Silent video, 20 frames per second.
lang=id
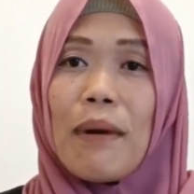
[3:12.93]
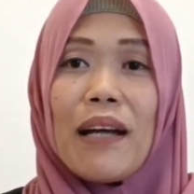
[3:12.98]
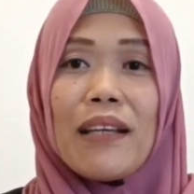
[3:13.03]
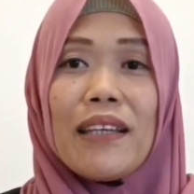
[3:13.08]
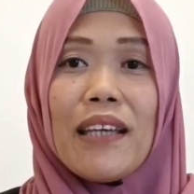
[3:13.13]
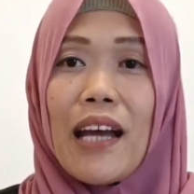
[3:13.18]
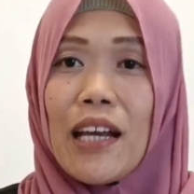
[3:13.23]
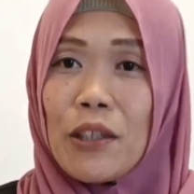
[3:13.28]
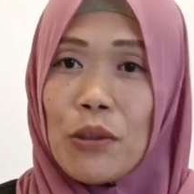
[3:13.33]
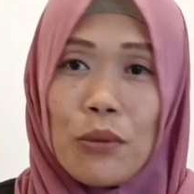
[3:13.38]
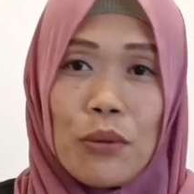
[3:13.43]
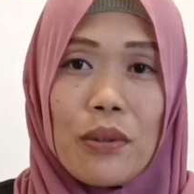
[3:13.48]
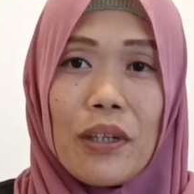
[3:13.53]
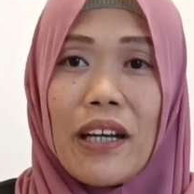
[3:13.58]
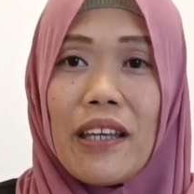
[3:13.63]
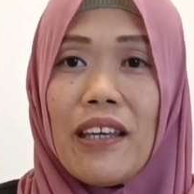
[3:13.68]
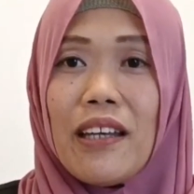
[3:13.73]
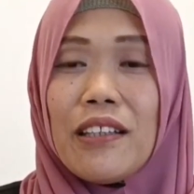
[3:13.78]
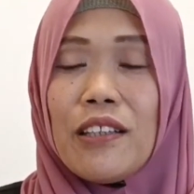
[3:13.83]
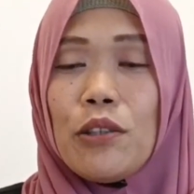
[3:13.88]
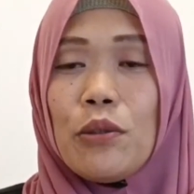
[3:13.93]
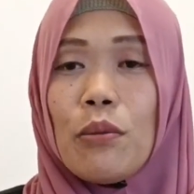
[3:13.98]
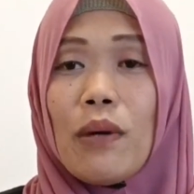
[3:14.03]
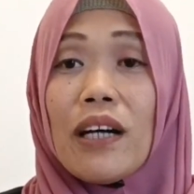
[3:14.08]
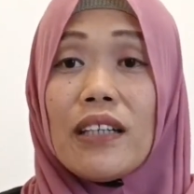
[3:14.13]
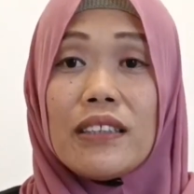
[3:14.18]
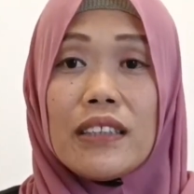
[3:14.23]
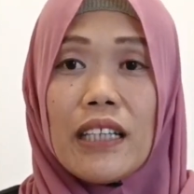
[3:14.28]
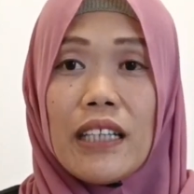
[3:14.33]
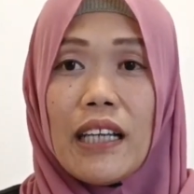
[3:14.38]
Pak Yayu kayak gitu
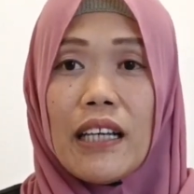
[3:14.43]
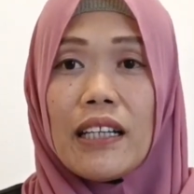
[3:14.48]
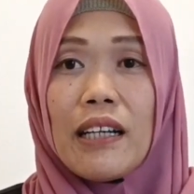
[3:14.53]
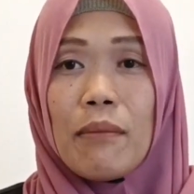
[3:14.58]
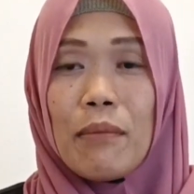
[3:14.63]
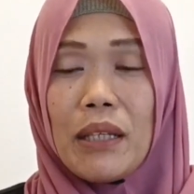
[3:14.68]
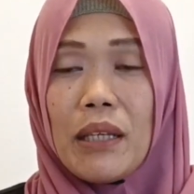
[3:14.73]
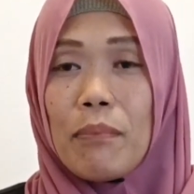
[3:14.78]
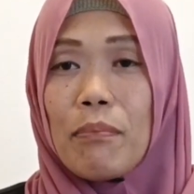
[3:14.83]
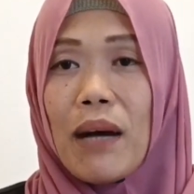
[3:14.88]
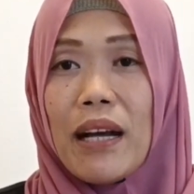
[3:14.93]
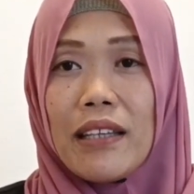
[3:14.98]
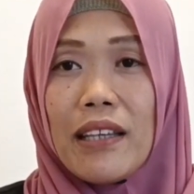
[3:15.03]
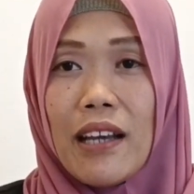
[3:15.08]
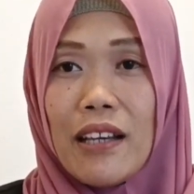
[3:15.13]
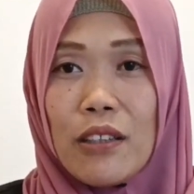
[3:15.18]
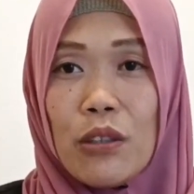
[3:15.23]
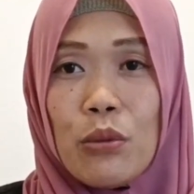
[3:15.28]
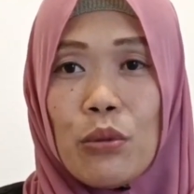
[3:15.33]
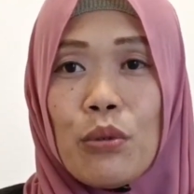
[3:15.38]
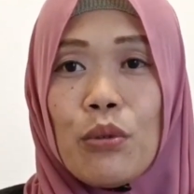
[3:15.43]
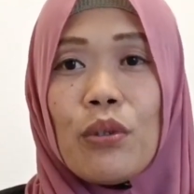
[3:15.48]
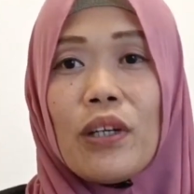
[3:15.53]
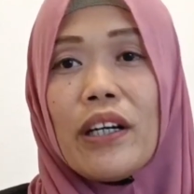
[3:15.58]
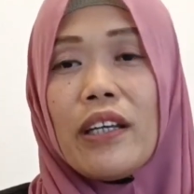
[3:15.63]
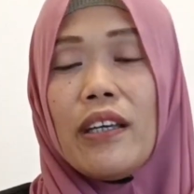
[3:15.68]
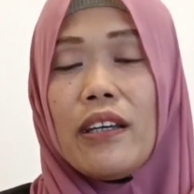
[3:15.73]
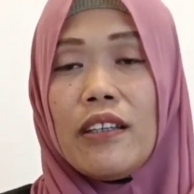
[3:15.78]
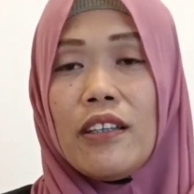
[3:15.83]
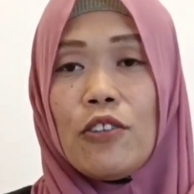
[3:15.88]
aja ya namanya Pak
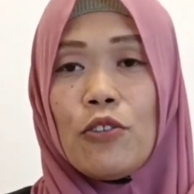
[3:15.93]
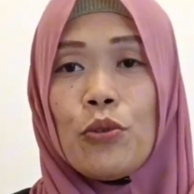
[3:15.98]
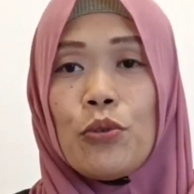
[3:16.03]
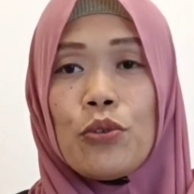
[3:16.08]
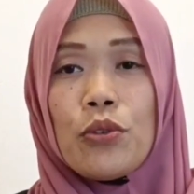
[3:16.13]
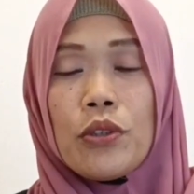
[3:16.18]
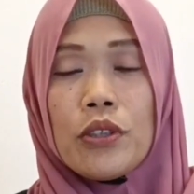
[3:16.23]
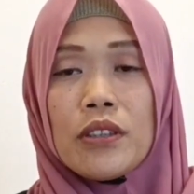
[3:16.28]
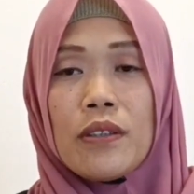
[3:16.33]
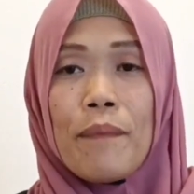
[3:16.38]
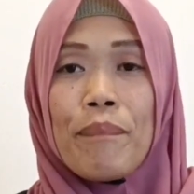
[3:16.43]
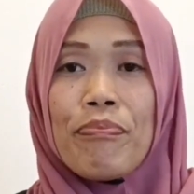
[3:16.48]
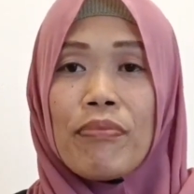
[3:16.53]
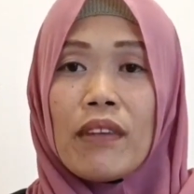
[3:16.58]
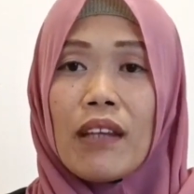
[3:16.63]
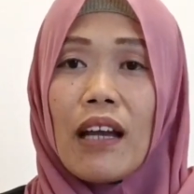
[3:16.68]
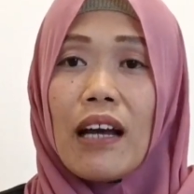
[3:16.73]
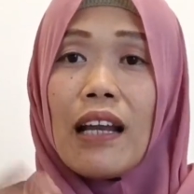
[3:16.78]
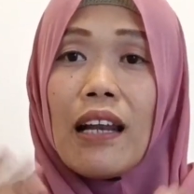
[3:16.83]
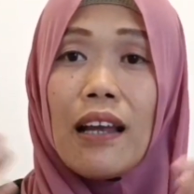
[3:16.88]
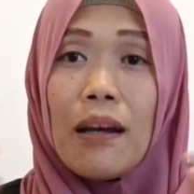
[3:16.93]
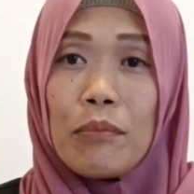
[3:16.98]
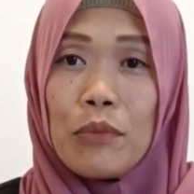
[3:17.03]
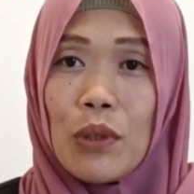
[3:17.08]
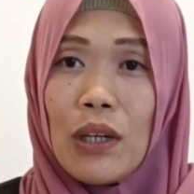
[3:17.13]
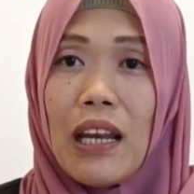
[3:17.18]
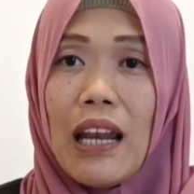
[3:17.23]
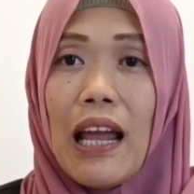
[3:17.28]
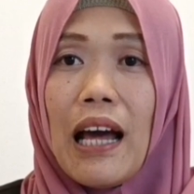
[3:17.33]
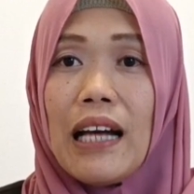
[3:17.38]
Yayu kayak gitu terus
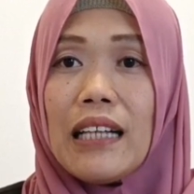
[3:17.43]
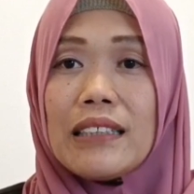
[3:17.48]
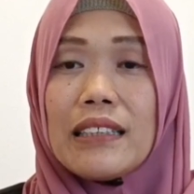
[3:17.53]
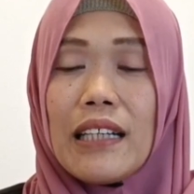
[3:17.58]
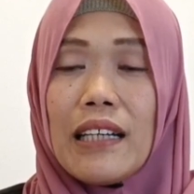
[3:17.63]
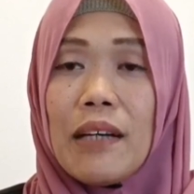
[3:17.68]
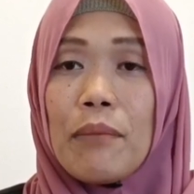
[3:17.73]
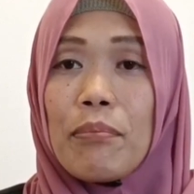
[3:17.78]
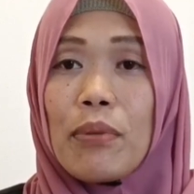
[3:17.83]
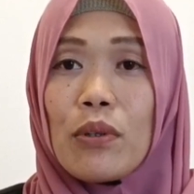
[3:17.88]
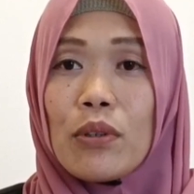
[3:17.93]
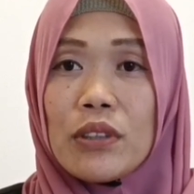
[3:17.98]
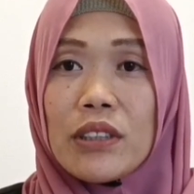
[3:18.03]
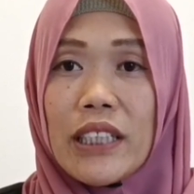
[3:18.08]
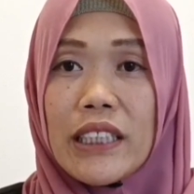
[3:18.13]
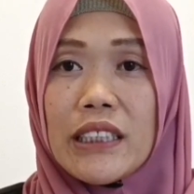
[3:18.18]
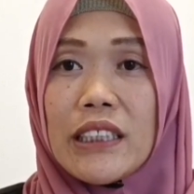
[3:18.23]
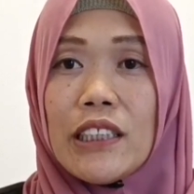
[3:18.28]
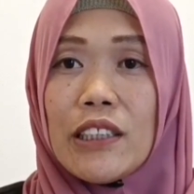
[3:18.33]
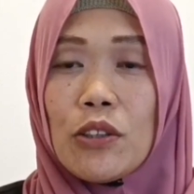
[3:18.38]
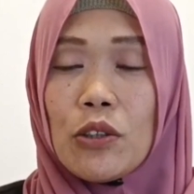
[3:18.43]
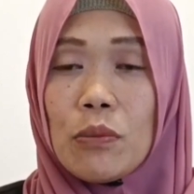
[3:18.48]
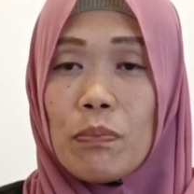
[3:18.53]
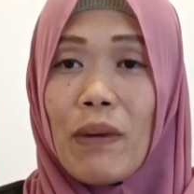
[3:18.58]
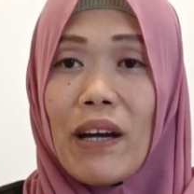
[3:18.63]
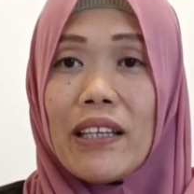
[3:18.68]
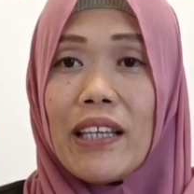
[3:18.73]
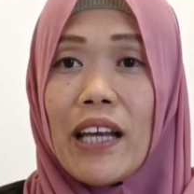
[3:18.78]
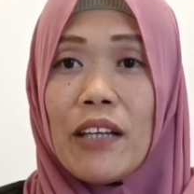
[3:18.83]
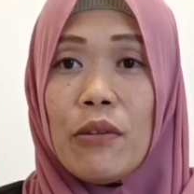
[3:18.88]
Alhamdulillah saya proses ngikut
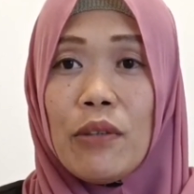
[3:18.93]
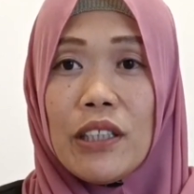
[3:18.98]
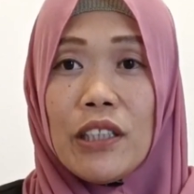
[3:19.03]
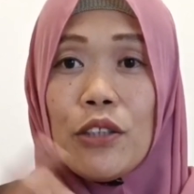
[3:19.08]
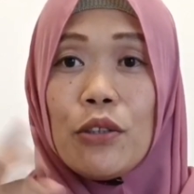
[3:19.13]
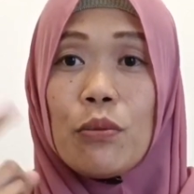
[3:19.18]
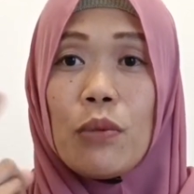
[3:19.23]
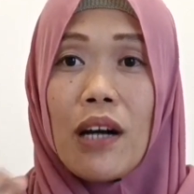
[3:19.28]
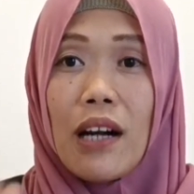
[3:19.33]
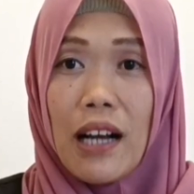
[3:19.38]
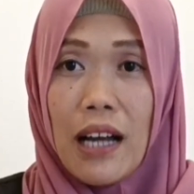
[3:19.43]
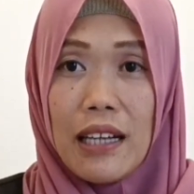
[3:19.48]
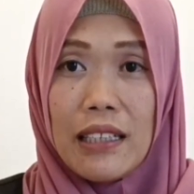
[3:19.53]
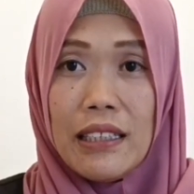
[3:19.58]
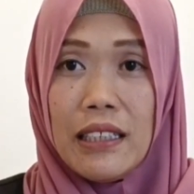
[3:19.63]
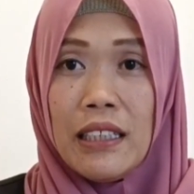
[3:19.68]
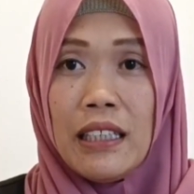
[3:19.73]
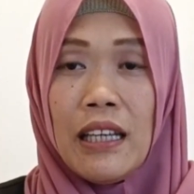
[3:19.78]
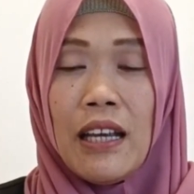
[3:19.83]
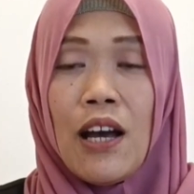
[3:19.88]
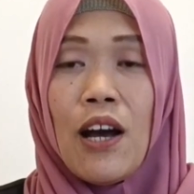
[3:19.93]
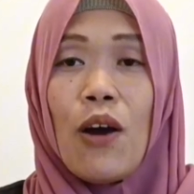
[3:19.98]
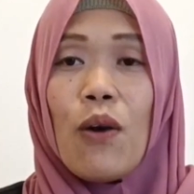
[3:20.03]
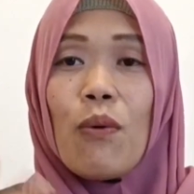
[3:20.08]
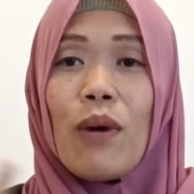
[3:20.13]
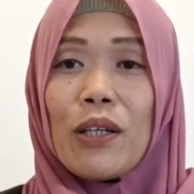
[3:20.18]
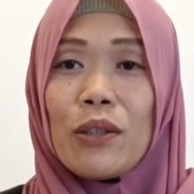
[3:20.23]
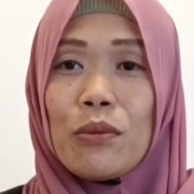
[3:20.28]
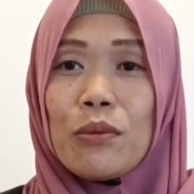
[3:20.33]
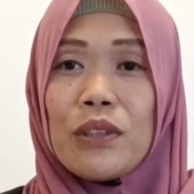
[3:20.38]
Pak Yayu ini dua kali
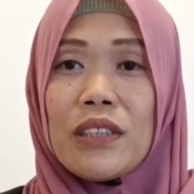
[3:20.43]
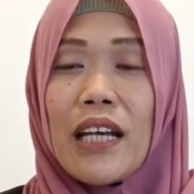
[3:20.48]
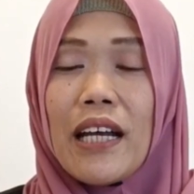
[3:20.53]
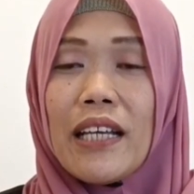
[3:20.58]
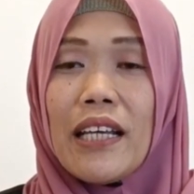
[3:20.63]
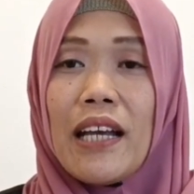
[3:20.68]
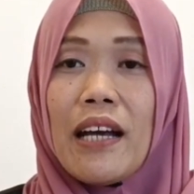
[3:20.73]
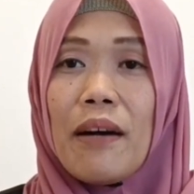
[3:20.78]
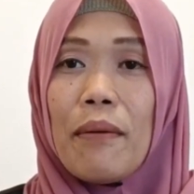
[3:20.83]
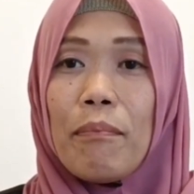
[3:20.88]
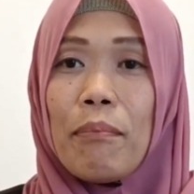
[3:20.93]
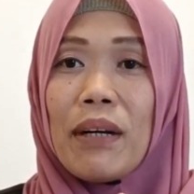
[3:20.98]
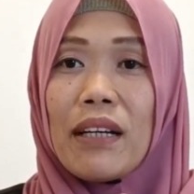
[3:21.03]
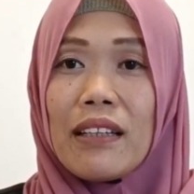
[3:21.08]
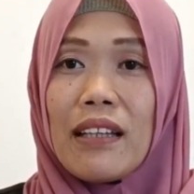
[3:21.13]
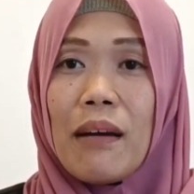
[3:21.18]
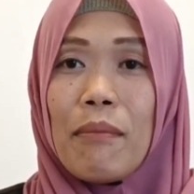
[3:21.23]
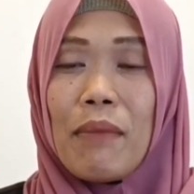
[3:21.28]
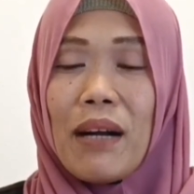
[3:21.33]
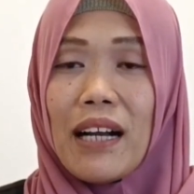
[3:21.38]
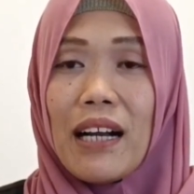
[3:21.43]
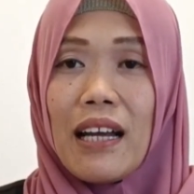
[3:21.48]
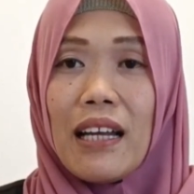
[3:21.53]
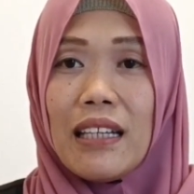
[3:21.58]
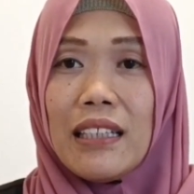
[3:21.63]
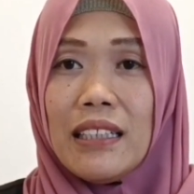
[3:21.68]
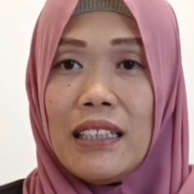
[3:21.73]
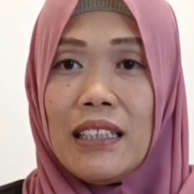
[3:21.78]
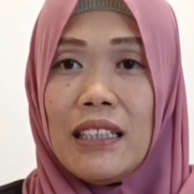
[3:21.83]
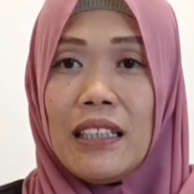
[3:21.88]
waktu saya pertama
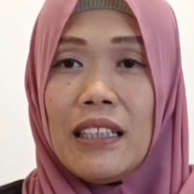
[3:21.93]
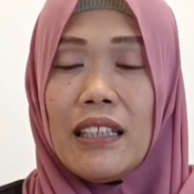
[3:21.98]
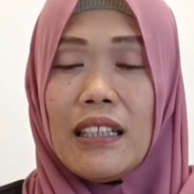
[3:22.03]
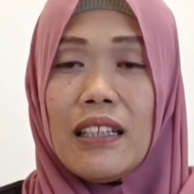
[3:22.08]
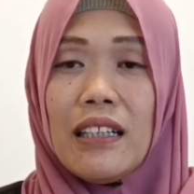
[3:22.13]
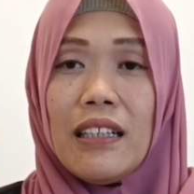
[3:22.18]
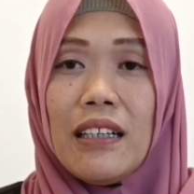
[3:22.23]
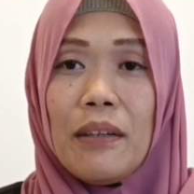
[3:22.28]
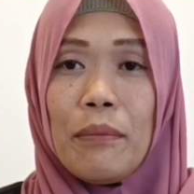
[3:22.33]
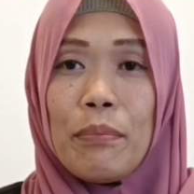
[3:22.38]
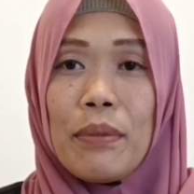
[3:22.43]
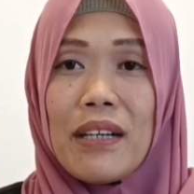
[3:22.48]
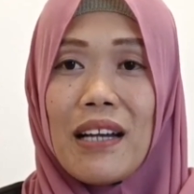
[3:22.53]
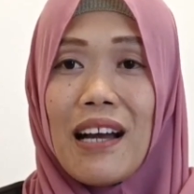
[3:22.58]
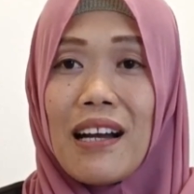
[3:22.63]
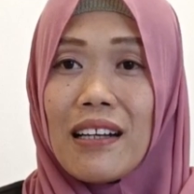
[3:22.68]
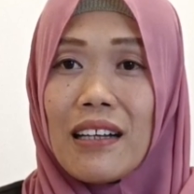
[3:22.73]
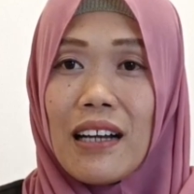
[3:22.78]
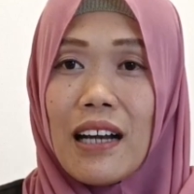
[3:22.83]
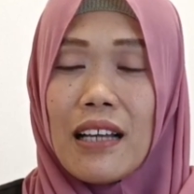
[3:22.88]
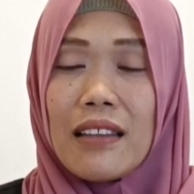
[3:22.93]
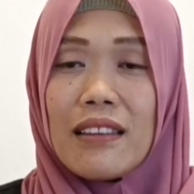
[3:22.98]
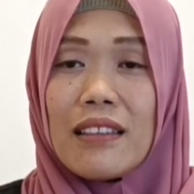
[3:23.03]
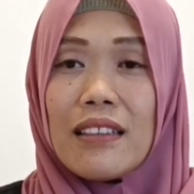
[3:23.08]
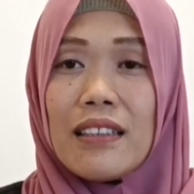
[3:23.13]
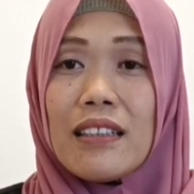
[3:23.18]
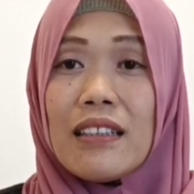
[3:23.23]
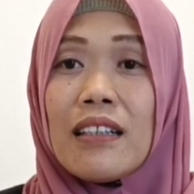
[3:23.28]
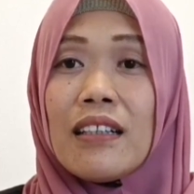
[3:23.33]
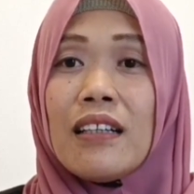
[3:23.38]
kali e, berangkat
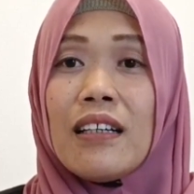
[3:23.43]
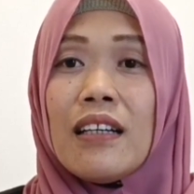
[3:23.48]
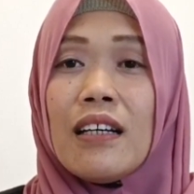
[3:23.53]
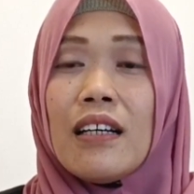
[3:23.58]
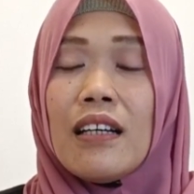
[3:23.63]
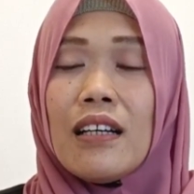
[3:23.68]
ke